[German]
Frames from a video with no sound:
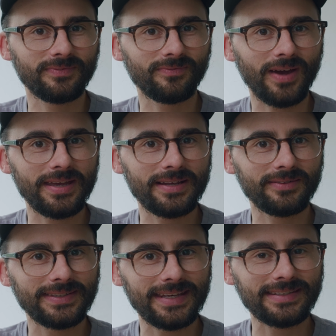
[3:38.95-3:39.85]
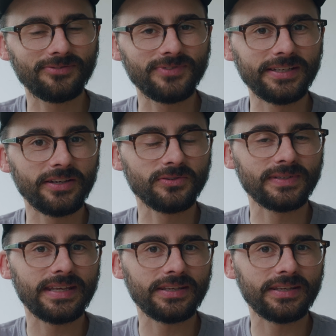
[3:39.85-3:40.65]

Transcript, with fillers: weil sehr, sehr viele natürlich sehr,